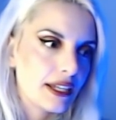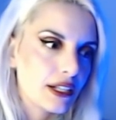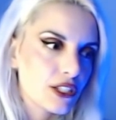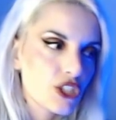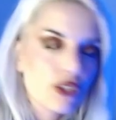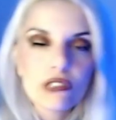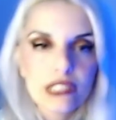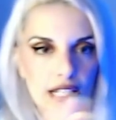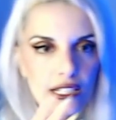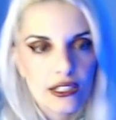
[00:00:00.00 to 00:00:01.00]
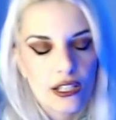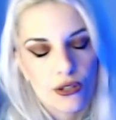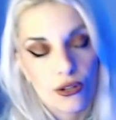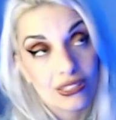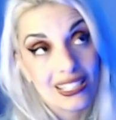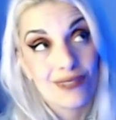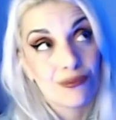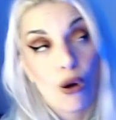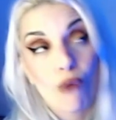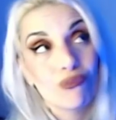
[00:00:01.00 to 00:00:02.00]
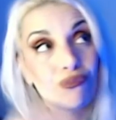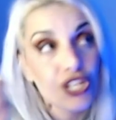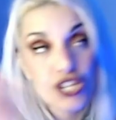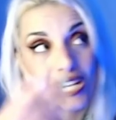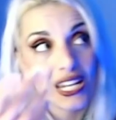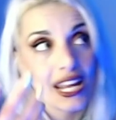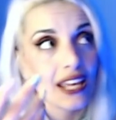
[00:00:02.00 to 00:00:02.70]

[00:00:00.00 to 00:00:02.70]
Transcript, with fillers: circoscritte, eh, cose un po' vicine